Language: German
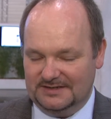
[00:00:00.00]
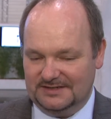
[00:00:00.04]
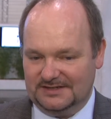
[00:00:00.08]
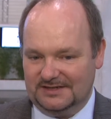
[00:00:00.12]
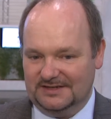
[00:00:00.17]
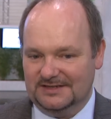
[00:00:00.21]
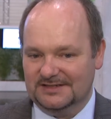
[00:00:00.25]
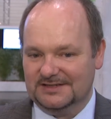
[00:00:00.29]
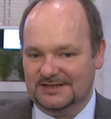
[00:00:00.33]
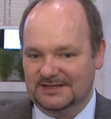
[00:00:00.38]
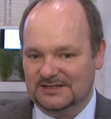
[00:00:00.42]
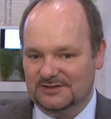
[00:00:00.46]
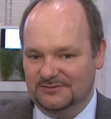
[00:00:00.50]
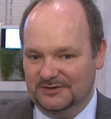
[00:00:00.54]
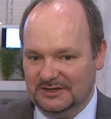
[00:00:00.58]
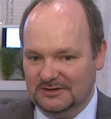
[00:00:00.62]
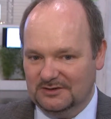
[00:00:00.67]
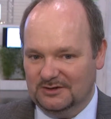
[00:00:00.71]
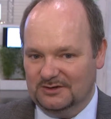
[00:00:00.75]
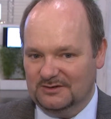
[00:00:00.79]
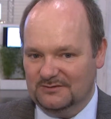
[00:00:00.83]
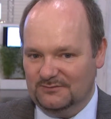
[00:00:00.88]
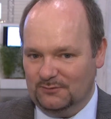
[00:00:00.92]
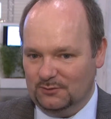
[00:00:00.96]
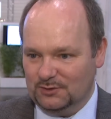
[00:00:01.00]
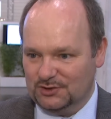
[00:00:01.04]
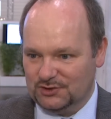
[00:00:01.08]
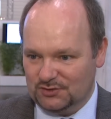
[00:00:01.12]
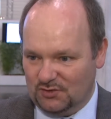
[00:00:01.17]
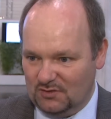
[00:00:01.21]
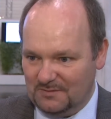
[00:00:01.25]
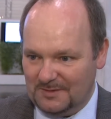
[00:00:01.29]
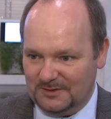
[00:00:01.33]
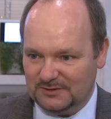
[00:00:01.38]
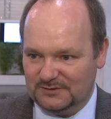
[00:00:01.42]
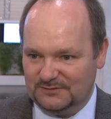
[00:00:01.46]
Das heißt also, wenn irgendwo
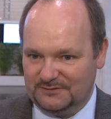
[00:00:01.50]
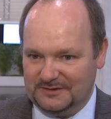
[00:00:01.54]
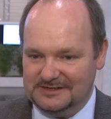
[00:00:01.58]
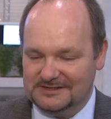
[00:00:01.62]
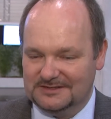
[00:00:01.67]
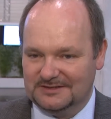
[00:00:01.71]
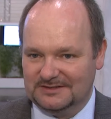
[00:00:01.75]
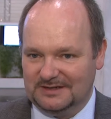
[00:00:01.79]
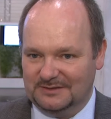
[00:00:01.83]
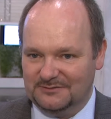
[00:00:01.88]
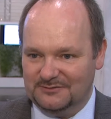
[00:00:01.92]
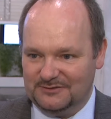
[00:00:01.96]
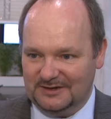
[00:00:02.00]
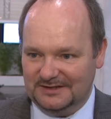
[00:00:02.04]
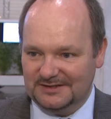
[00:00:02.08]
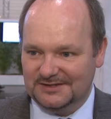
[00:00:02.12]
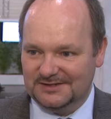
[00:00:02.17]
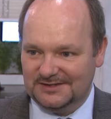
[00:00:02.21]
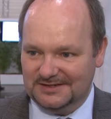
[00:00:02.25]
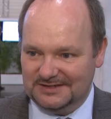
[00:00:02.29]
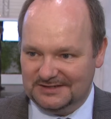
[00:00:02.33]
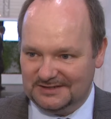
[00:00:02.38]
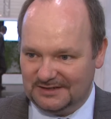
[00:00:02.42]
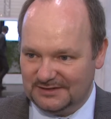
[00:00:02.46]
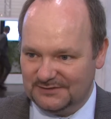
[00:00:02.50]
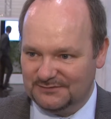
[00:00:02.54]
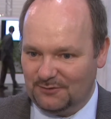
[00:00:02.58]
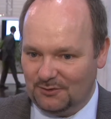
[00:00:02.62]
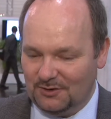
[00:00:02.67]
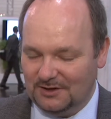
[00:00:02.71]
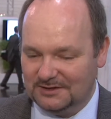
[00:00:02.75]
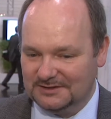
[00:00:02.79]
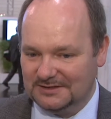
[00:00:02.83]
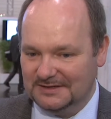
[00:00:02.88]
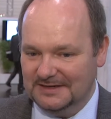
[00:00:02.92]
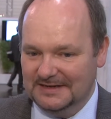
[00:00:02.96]
Strom ausfällt, dann pflanzt sich das
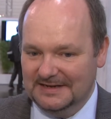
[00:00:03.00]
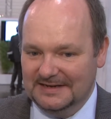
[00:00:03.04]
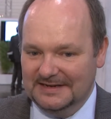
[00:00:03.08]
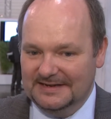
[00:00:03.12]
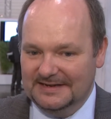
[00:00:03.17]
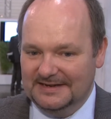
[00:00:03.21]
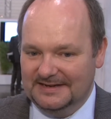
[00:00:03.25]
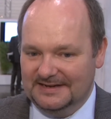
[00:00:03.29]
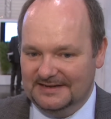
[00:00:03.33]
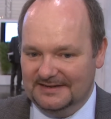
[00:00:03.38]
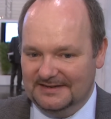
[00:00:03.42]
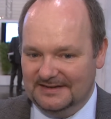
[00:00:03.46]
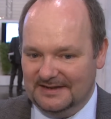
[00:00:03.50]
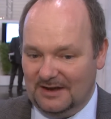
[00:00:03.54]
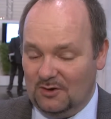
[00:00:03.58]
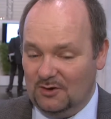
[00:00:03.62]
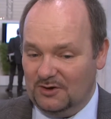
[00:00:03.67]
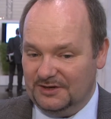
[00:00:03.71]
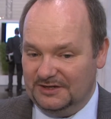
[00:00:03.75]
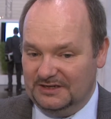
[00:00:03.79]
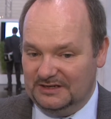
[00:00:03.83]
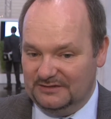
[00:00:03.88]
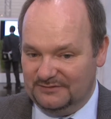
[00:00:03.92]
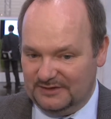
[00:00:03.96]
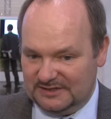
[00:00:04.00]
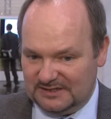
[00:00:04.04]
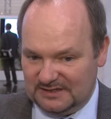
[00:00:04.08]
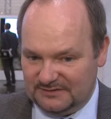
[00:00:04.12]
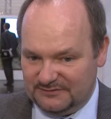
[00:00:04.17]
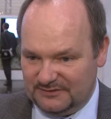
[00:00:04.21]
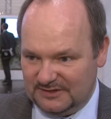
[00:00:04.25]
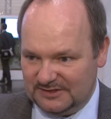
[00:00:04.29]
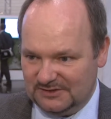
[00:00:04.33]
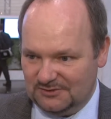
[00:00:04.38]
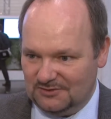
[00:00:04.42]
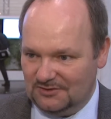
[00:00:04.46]
fort, äh, auch in die
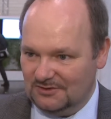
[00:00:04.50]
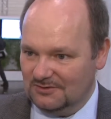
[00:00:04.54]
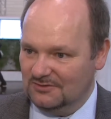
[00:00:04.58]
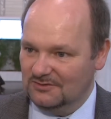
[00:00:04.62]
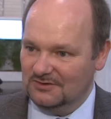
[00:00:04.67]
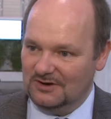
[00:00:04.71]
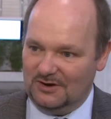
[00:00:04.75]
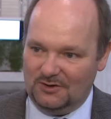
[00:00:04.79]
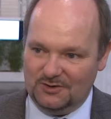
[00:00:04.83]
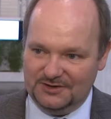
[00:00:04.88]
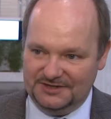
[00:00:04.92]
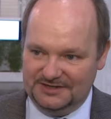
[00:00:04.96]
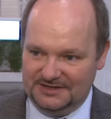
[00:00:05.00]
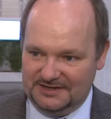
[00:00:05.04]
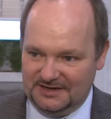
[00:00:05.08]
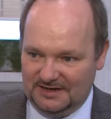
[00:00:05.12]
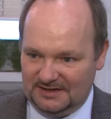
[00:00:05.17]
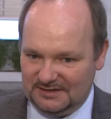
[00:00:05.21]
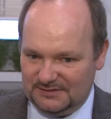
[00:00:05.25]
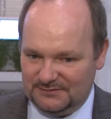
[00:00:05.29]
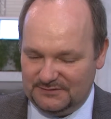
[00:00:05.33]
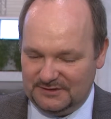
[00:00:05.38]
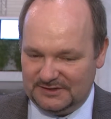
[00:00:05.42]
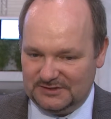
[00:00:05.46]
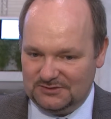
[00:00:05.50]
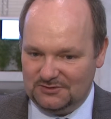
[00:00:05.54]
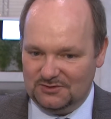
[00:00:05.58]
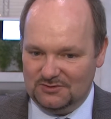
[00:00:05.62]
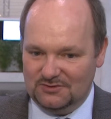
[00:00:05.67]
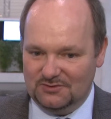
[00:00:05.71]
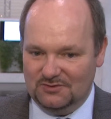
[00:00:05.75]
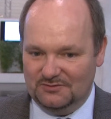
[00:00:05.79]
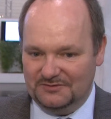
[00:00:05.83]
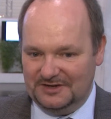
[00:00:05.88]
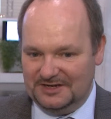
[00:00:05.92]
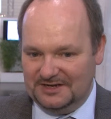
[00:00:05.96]
Wasserversorgung, auch in die
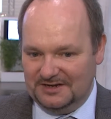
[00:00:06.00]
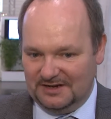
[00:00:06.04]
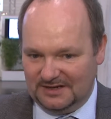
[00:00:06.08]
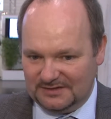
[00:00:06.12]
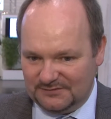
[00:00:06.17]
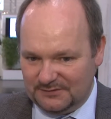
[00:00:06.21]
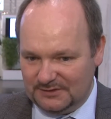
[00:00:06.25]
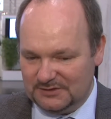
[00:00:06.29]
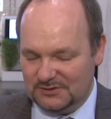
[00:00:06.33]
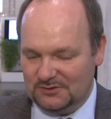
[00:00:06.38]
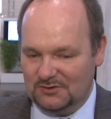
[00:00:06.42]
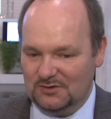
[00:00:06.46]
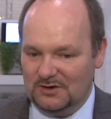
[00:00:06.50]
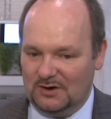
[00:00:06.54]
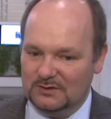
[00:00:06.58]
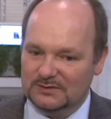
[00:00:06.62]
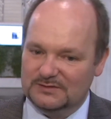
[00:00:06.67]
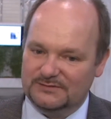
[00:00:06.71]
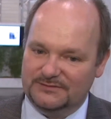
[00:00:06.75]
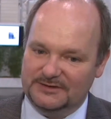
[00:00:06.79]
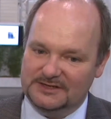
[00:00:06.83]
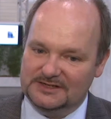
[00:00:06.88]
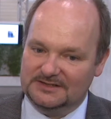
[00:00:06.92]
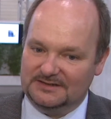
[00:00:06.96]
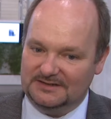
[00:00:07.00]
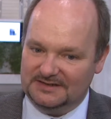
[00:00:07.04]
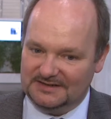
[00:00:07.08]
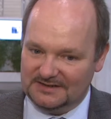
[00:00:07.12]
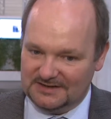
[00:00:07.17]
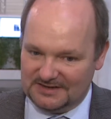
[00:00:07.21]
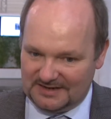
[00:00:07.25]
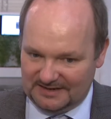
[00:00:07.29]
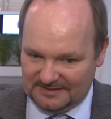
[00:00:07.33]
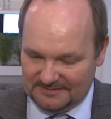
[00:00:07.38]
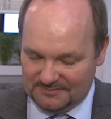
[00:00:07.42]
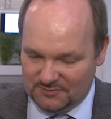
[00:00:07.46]
Gasversorgung. Und wenn die Gasversorgung ausfällt, dann
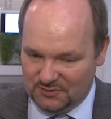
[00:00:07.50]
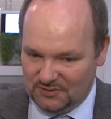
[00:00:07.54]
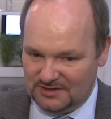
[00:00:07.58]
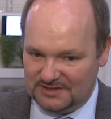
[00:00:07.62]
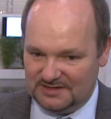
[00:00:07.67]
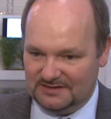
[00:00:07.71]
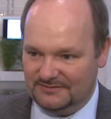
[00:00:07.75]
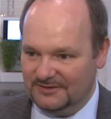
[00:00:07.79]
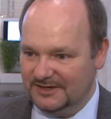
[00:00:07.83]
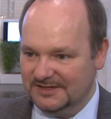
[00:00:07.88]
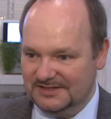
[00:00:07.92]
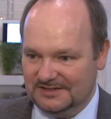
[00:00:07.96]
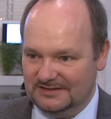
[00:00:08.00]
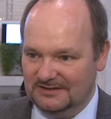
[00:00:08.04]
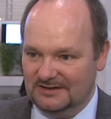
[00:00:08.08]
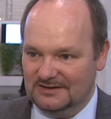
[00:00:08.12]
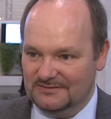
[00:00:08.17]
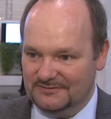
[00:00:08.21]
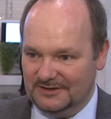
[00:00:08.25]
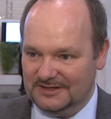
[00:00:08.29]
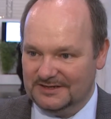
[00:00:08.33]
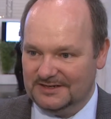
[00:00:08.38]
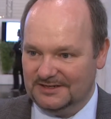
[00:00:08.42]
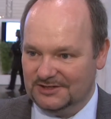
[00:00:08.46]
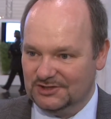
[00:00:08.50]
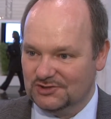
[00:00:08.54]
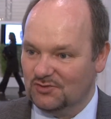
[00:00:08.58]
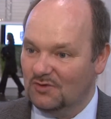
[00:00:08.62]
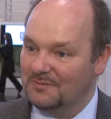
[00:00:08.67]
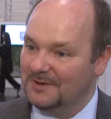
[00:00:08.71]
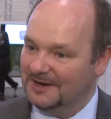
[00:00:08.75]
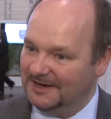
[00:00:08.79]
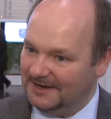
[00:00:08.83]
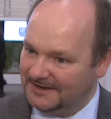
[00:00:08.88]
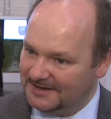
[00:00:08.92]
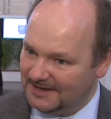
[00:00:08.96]
kann möglicherweise irgendwann kein
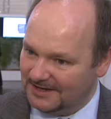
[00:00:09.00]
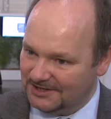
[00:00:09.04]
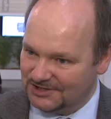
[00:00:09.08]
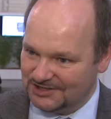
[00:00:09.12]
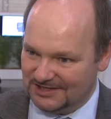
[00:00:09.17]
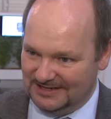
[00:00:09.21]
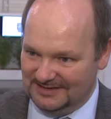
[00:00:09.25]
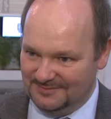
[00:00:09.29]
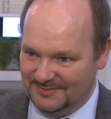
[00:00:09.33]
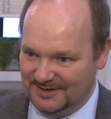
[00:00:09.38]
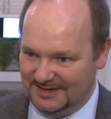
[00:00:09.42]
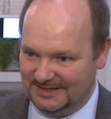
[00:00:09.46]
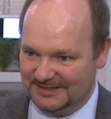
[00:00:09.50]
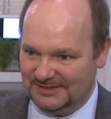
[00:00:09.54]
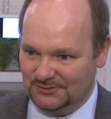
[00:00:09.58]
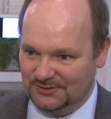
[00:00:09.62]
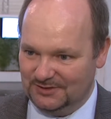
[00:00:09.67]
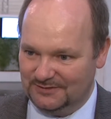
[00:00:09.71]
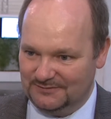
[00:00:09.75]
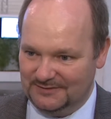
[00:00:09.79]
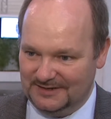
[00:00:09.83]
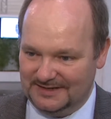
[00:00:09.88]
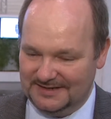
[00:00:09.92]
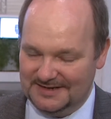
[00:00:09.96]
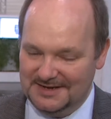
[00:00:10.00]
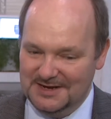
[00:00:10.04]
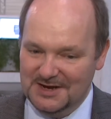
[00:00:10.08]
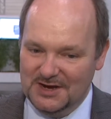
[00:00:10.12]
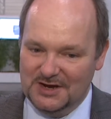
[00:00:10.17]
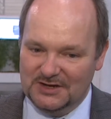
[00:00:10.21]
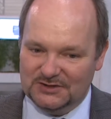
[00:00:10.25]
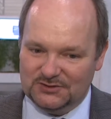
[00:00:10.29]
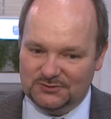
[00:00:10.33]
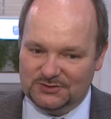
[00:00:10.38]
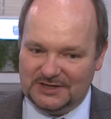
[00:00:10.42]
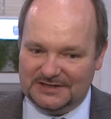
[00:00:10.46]
Strom an anderer Stelle mehr erzeugt werden,
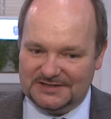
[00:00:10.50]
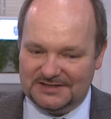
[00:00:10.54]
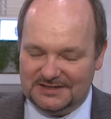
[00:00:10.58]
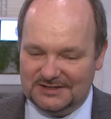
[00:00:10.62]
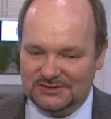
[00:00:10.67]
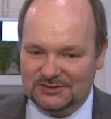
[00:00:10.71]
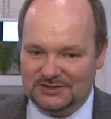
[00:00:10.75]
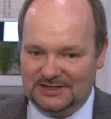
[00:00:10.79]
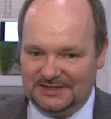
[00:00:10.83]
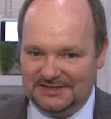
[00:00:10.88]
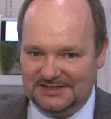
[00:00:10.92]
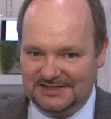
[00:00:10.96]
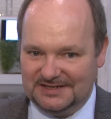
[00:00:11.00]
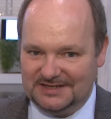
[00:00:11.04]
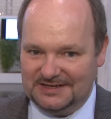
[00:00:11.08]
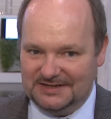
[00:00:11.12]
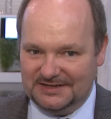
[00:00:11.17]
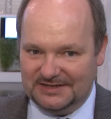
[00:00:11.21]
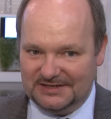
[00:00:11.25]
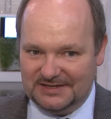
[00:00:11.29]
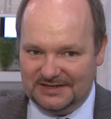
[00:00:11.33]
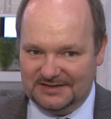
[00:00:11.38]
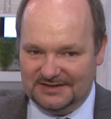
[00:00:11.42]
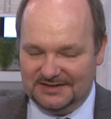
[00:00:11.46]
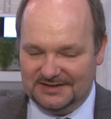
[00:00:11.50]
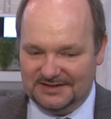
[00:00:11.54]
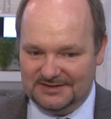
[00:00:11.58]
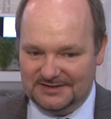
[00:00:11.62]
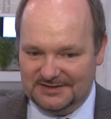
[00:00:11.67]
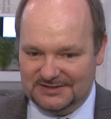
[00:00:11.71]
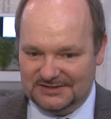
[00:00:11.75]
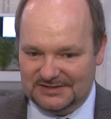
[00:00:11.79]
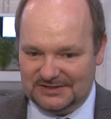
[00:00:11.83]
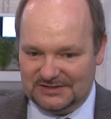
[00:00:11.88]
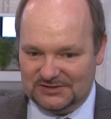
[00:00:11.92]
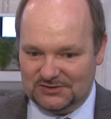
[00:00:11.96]
sodass also tatsächlich
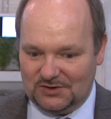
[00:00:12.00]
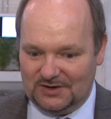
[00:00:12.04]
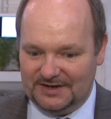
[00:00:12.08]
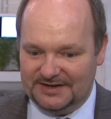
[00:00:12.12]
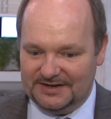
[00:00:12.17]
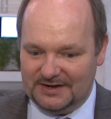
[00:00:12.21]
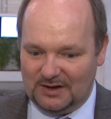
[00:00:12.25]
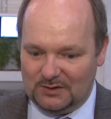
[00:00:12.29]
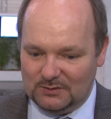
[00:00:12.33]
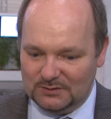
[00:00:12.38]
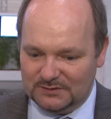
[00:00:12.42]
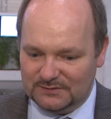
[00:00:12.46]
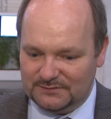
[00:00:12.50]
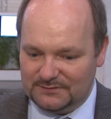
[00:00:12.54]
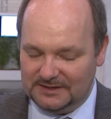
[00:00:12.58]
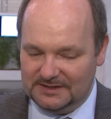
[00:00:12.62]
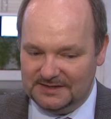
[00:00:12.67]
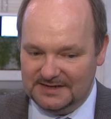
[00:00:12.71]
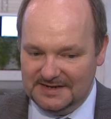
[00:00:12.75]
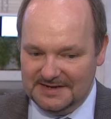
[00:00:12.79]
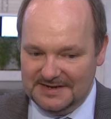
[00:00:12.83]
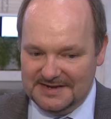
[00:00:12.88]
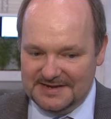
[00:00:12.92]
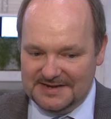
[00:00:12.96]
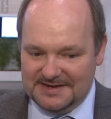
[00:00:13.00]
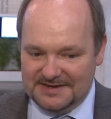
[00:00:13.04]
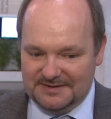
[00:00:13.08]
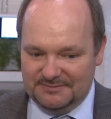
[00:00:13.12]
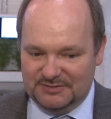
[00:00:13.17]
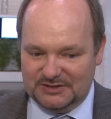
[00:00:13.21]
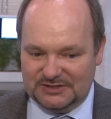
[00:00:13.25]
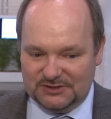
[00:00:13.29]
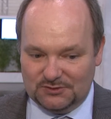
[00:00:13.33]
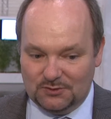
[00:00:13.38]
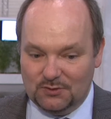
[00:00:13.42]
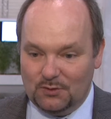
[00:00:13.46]
äh, sich so ein Ausfall
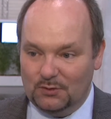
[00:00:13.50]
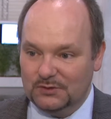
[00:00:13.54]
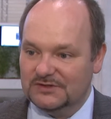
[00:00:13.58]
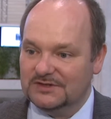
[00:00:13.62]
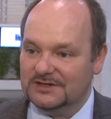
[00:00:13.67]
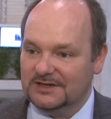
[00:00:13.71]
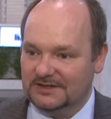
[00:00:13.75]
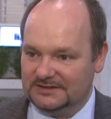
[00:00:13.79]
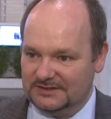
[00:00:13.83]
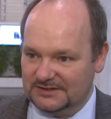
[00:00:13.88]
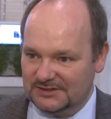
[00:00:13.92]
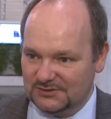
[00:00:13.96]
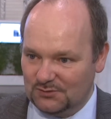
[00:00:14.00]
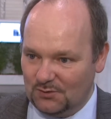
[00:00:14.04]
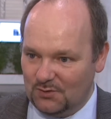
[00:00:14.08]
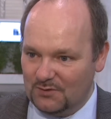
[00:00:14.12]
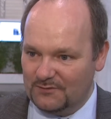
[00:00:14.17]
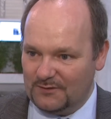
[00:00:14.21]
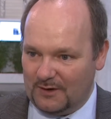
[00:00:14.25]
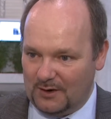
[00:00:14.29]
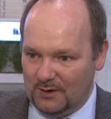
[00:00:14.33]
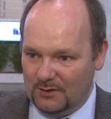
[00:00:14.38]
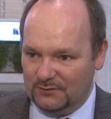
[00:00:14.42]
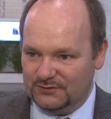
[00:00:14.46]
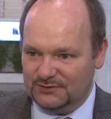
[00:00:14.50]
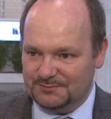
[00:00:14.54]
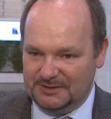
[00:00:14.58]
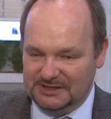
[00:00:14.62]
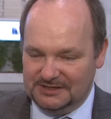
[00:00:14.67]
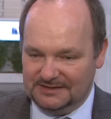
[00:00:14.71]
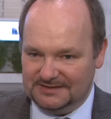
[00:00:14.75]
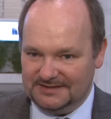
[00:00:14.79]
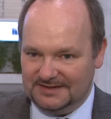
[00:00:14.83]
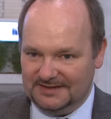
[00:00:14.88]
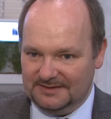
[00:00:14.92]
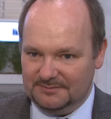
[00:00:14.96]
bis zur großen Katastrophe
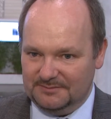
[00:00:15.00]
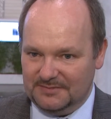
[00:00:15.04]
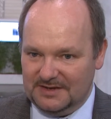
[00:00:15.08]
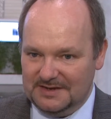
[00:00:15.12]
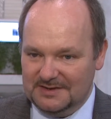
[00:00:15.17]
aufspielen kann.